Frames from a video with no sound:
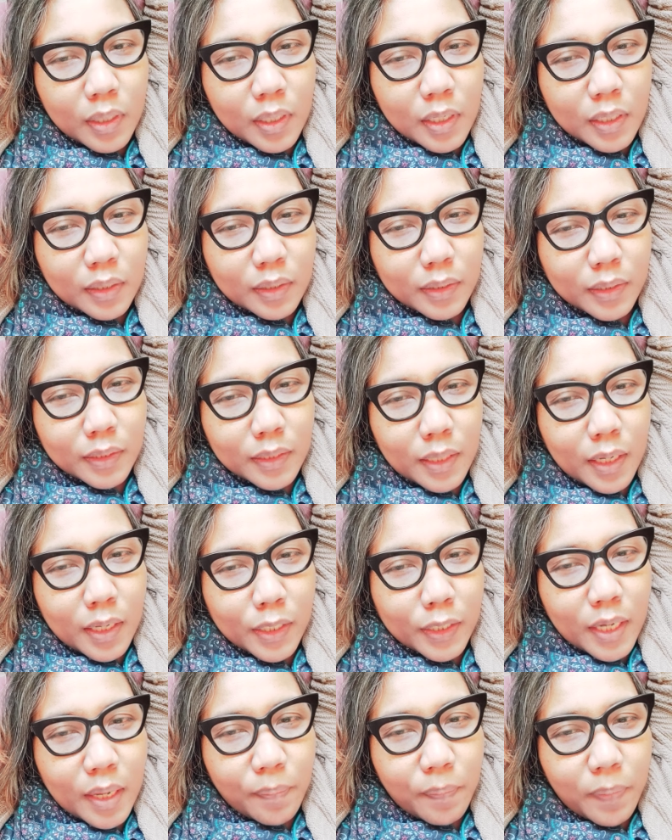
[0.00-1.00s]

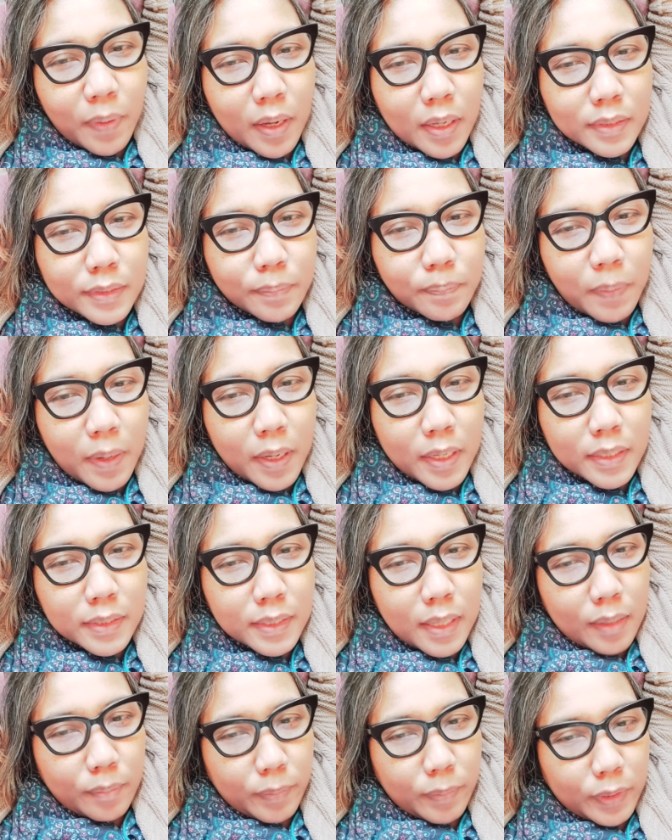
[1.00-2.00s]
ngehina-hina Pak Haji
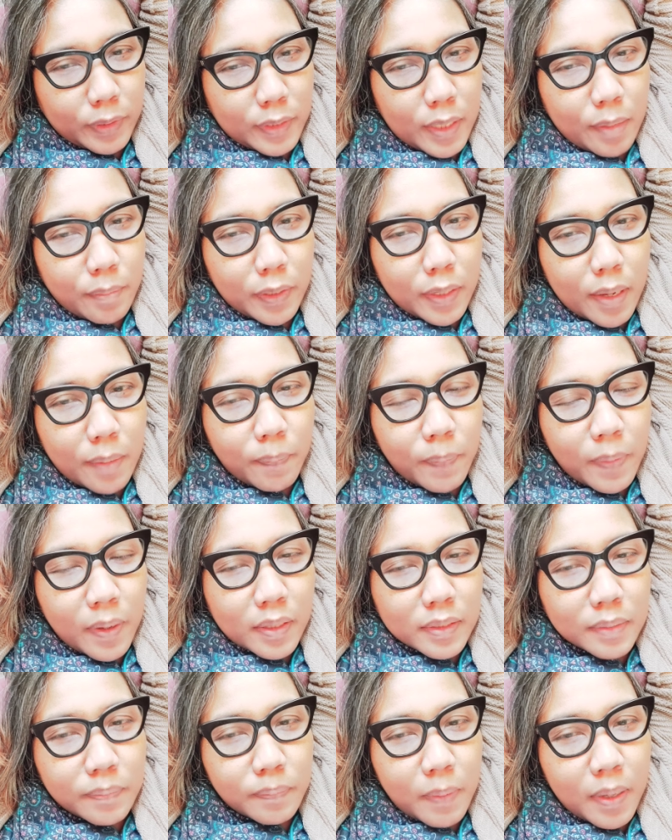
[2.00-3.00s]
Faisal, mitnah bina
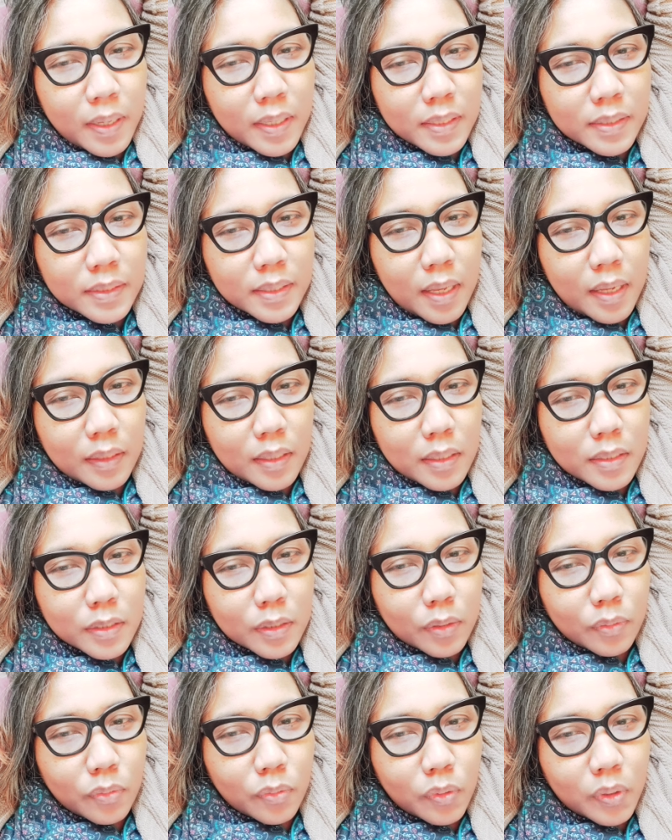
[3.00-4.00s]
Pak Haji Faisal dan
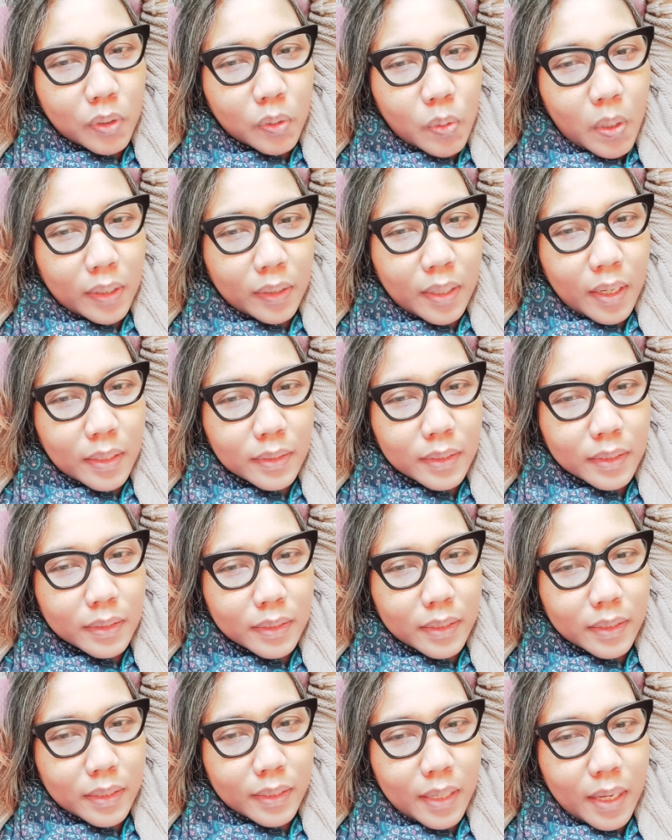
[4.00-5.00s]
seluruh keluarganya
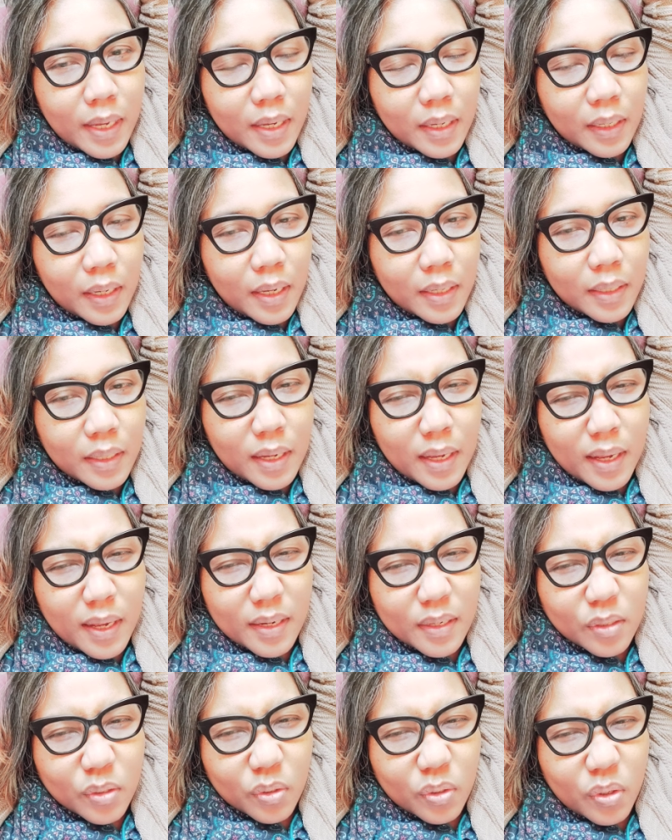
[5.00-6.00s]
direndahkan.
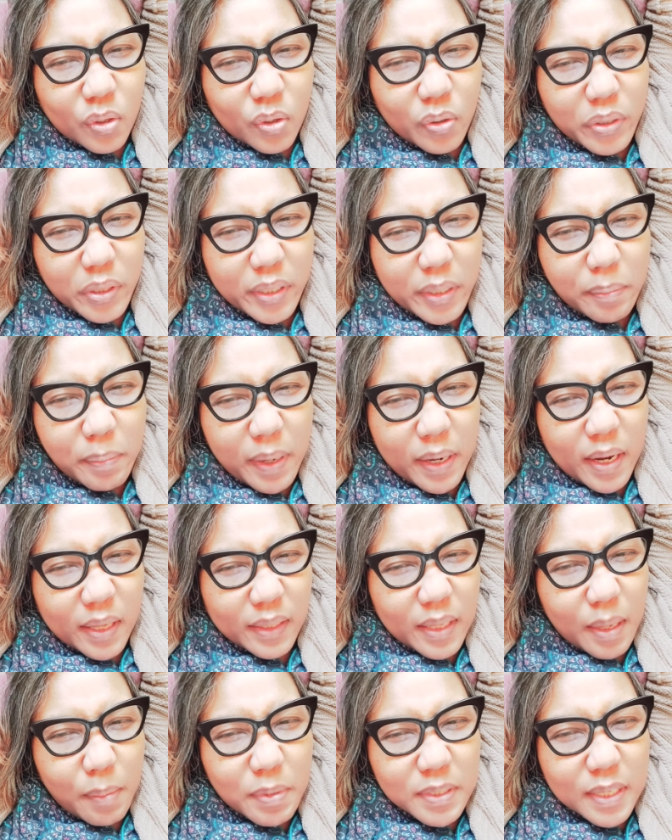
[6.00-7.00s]
Aduh, ini
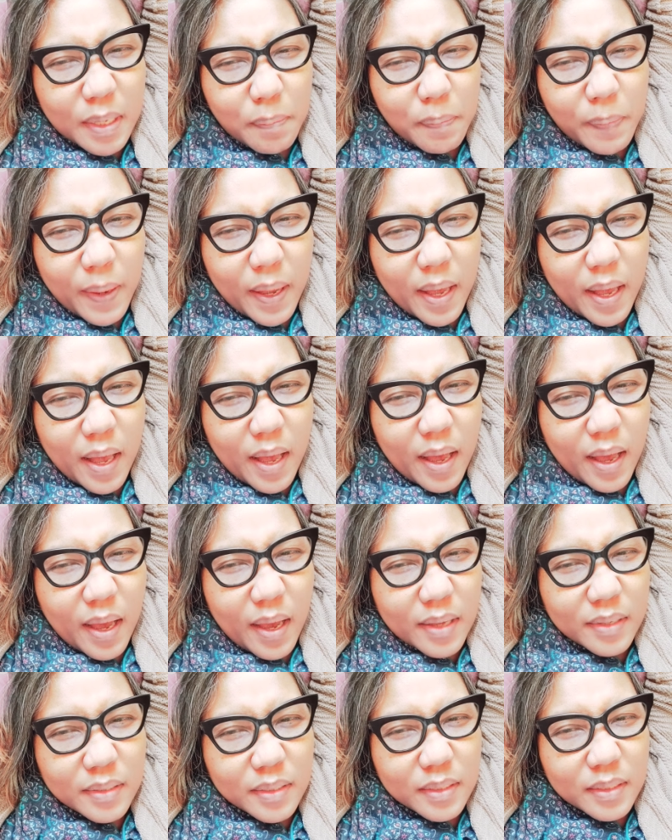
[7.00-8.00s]
Farhat Abbas
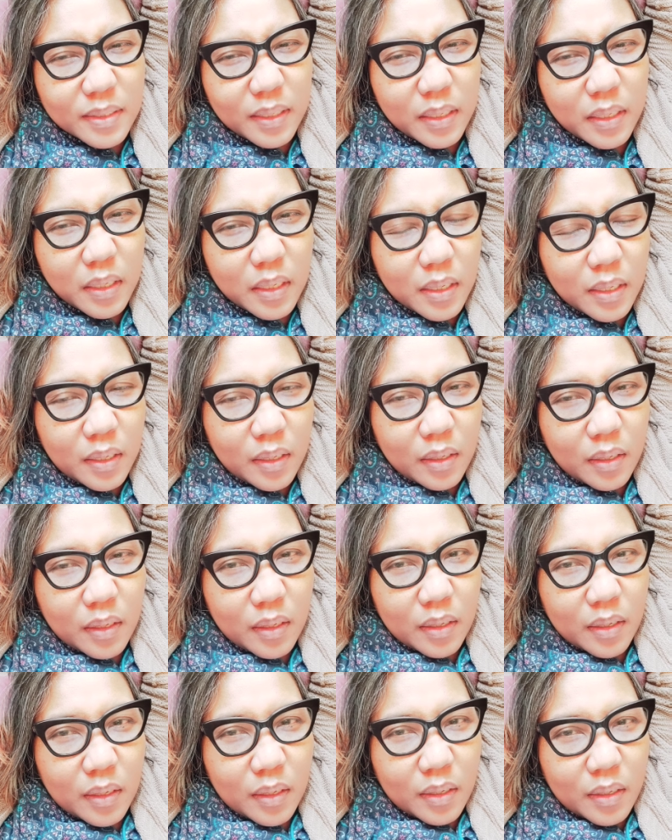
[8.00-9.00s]
apaan sih?
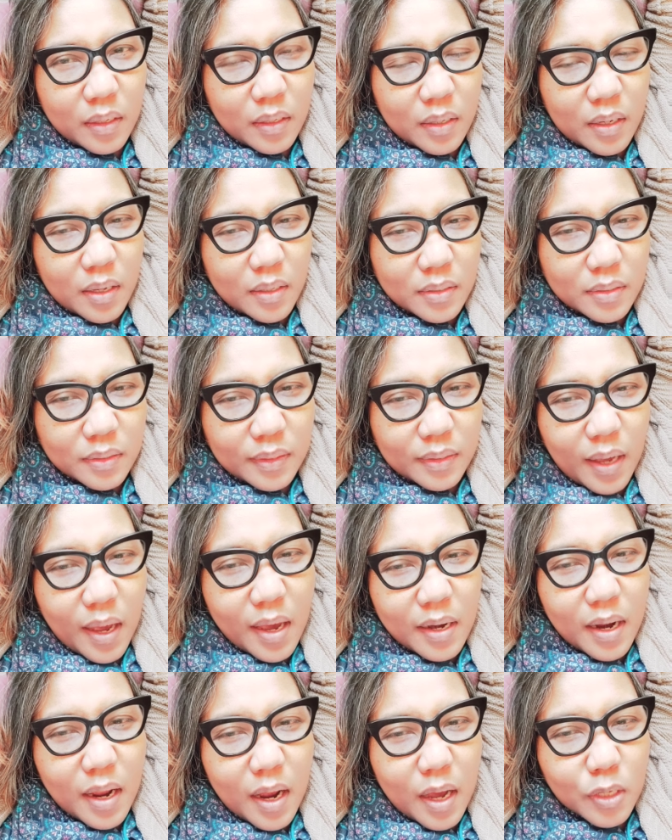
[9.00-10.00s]

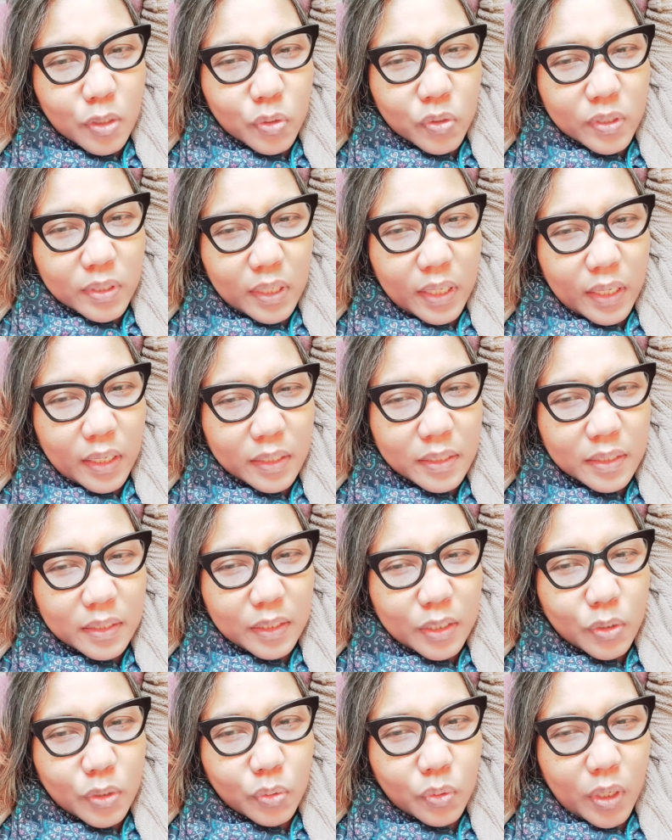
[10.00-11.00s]
Sekarang kasus
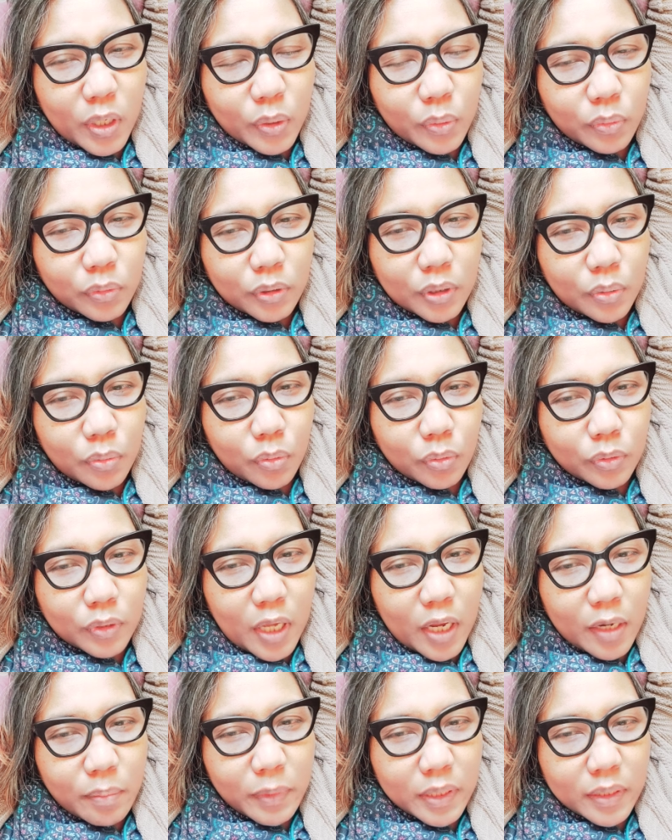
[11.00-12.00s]
Lesti juga
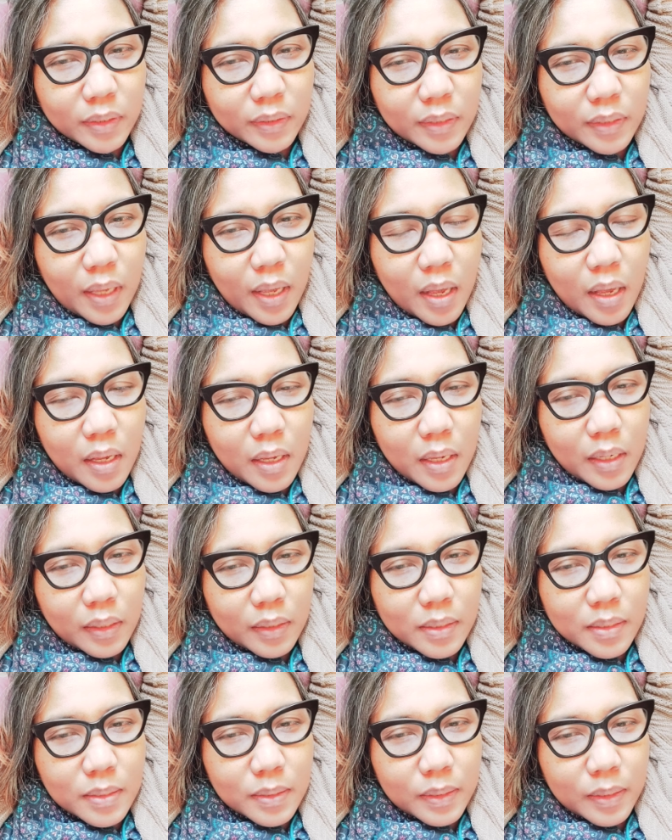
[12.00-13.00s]
ikut-ikutan minta
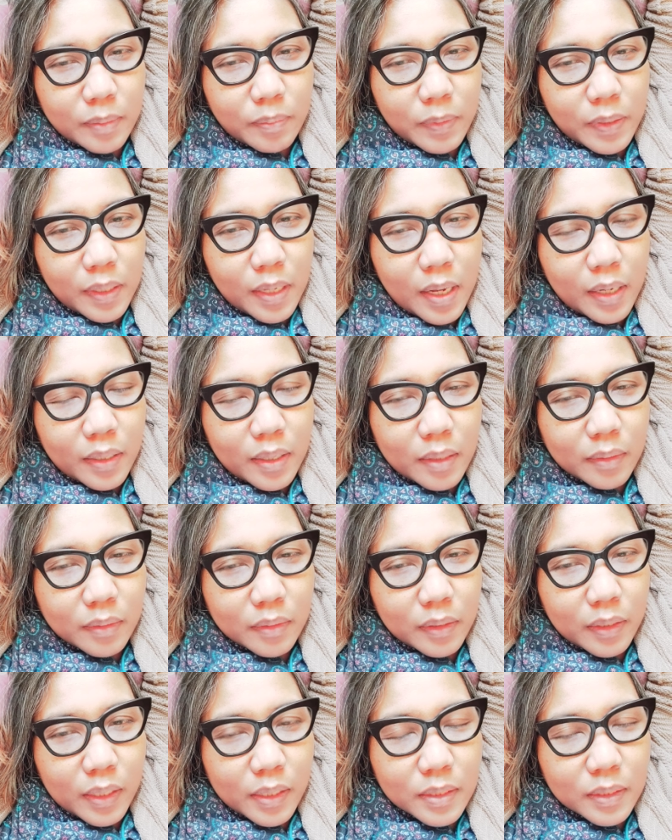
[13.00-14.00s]
Rizky Bilar
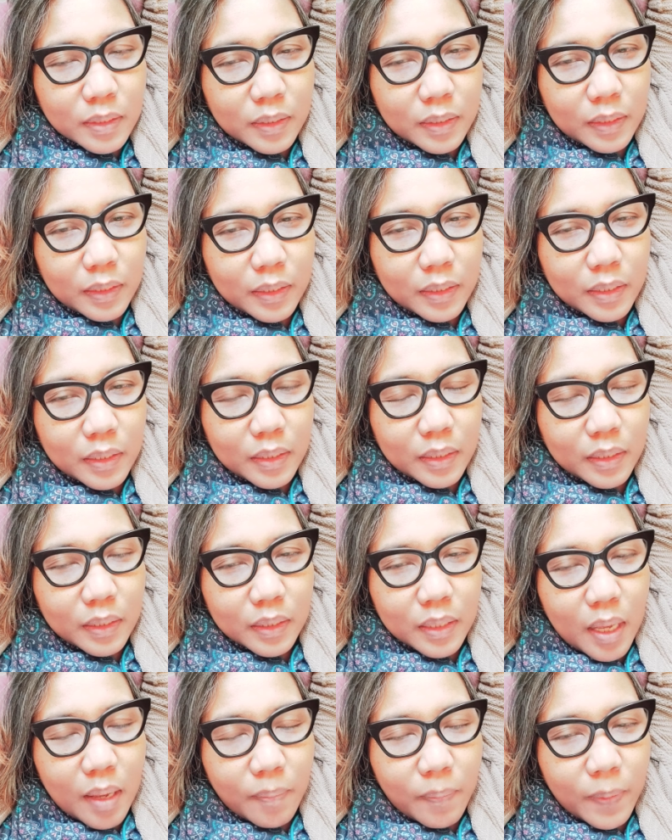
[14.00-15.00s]
dan Lesti
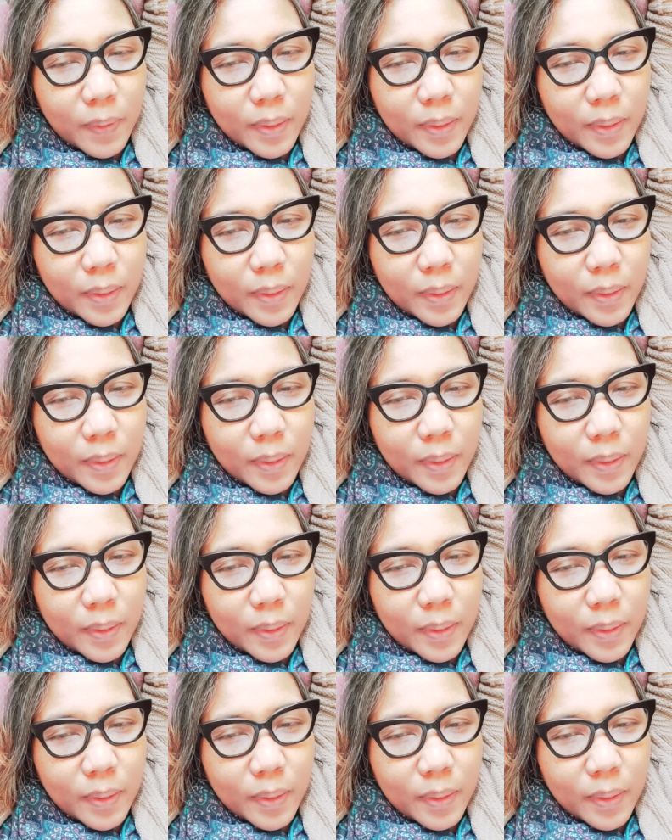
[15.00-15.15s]
di apa